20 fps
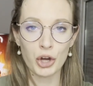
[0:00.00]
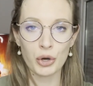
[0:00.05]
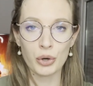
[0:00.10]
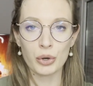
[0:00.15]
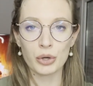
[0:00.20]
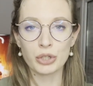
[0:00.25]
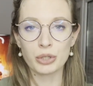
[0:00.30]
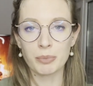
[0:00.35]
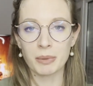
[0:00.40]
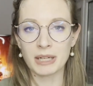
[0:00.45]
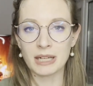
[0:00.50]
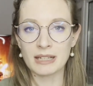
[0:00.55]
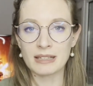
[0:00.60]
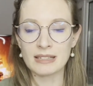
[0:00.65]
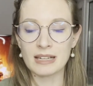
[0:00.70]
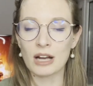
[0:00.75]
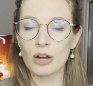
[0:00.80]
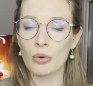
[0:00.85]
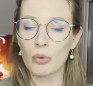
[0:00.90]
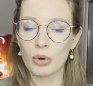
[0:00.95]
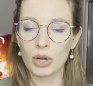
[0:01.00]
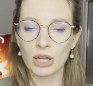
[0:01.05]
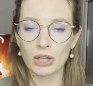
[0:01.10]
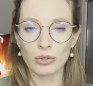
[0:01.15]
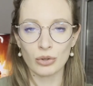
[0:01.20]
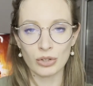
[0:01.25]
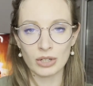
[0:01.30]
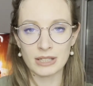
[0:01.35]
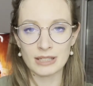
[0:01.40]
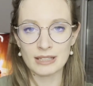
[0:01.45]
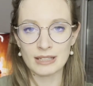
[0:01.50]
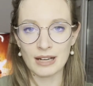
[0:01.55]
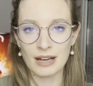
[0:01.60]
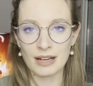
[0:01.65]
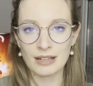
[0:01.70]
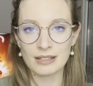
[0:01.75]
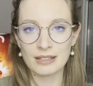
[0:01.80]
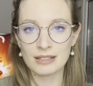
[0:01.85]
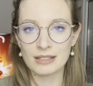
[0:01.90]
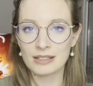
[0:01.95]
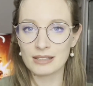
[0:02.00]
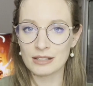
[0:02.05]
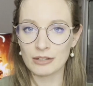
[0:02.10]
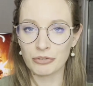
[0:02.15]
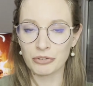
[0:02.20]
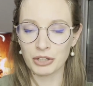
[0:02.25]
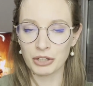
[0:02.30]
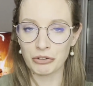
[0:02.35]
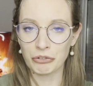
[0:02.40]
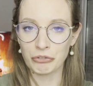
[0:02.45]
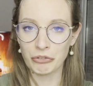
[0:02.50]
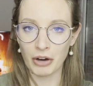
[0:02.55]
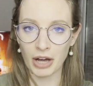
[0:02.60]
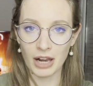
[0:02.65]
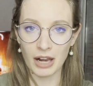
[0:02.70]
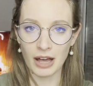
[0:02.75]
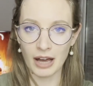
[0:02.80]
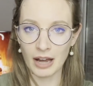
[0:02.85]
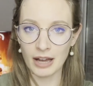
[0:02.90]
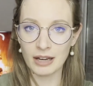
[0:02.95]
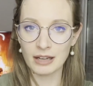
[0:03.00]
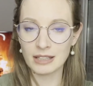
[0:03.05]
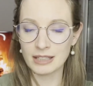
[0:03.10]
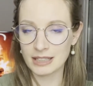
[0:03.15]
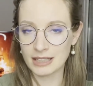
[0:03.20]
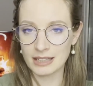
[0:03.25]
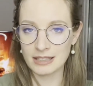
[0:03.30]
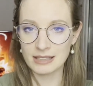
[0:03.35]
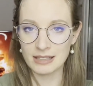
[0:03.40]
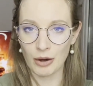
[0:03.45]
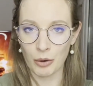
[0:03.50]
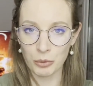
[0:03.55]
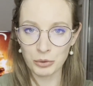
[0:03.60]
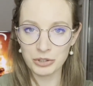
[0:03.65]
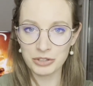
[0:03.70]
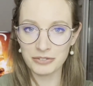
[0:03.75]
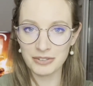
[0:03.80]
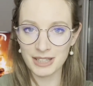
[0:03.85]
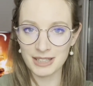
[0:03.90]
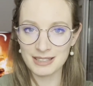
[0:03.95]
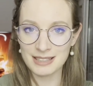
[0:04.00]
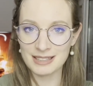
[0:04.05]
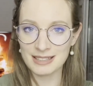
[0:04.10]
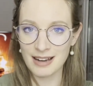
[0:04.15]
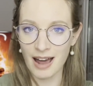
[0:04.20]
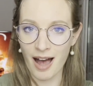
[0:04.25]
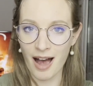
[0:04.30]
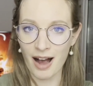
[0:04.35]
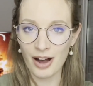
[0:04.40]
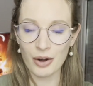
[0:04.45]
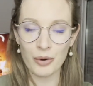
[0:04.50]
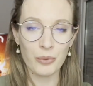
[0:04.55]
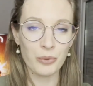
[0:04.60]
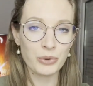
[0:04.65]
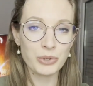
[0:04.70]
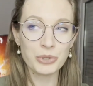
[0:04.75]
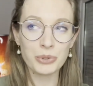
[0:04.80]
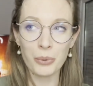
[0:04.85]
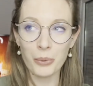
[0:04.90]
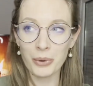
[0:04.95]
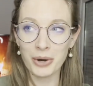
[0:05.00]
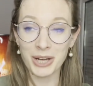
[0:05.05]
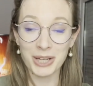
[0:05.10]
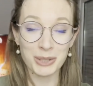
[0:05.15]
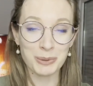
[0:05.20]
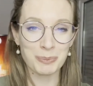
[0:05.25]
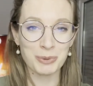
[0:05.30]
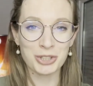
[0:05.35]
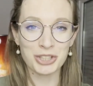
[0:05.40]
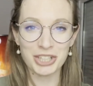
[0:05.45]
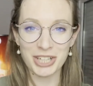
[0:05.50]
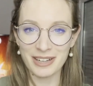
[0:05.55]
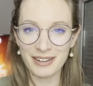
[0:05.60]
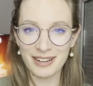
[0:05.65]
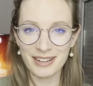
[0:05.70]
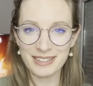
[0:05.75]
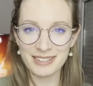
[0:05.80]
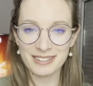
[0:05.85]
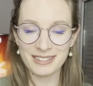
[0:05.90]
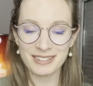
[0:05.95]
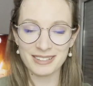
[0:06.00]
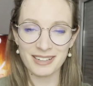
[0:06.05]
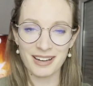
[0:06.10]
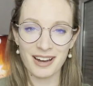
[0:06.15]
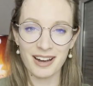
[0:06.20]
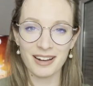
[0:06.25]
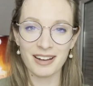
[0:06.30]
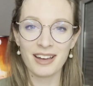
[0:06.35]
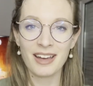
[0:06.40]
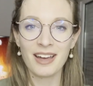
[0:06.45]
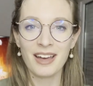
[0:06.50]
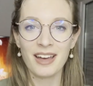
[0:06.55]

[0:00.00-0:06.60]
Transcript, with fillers: könnte man dann sagen, okay, donnerstags ist auf jeden Fall ein Ich esse Auswärtstag und oder ich bestelle Essen Tag.